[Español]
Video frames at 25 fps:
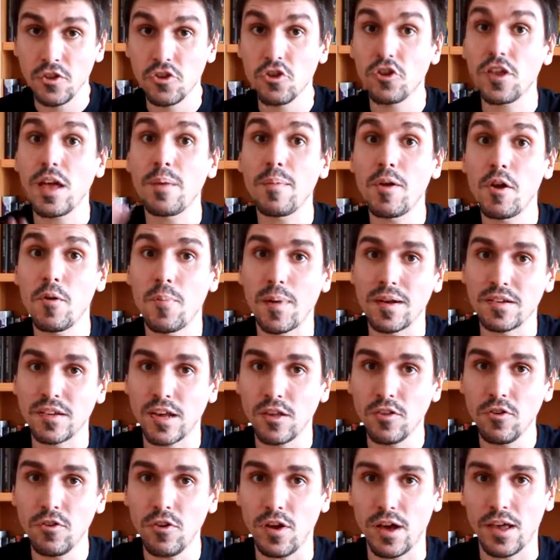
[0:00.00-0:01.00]
Yo ya me lo he
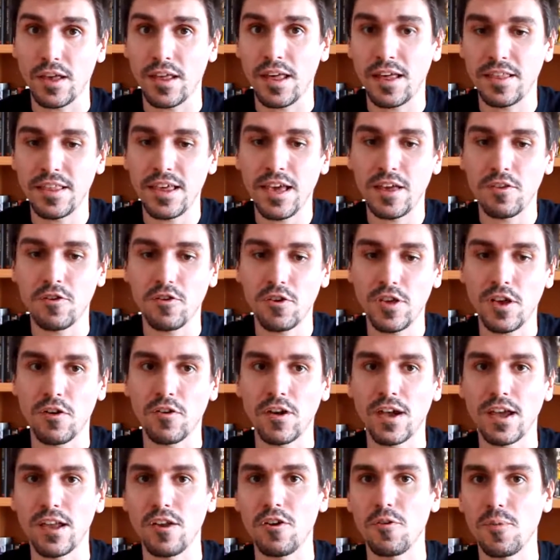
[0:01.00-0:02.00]
pasado, a, día de hoy,
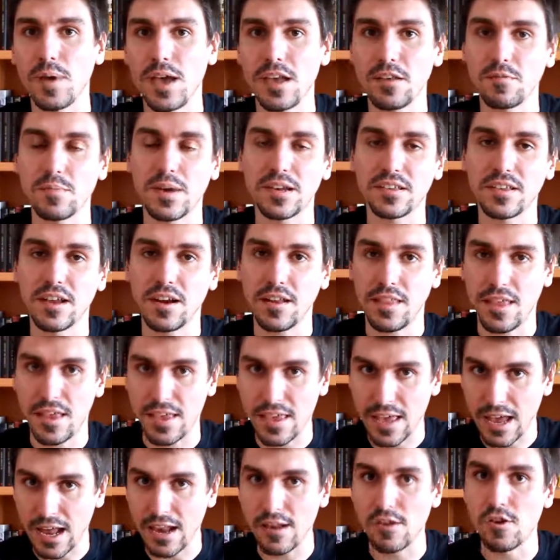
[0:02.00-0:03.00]
aunque lo veáis más
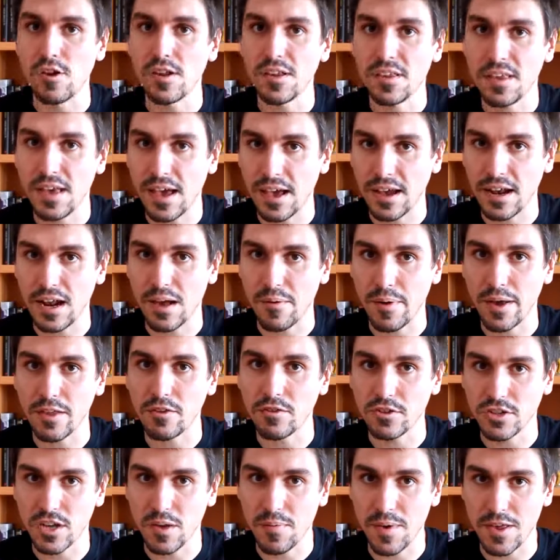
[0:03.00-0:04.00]
tarde, ya, ya he
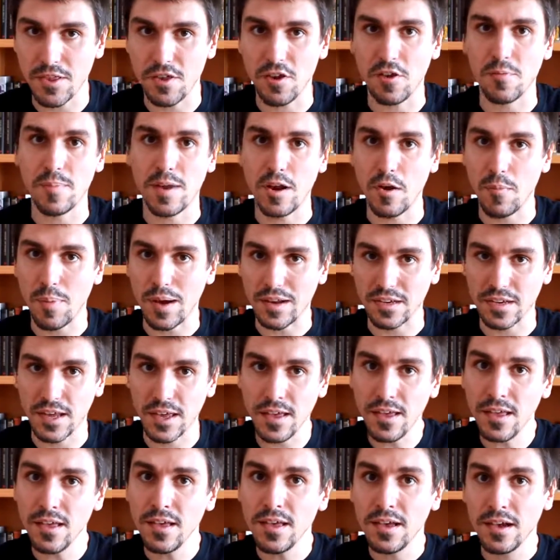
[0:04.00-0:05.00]
grabado ese vídeo y me lo
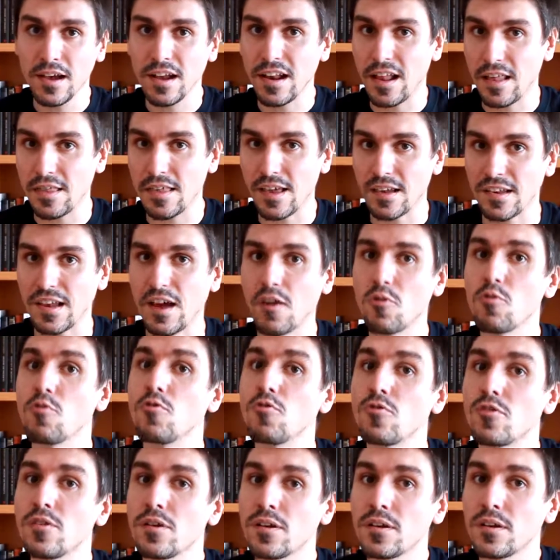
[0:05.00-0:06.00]
pasé, gracias a
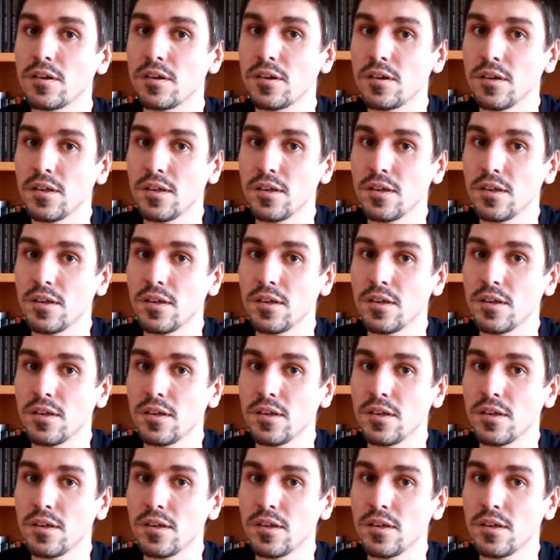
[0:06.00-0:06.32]
un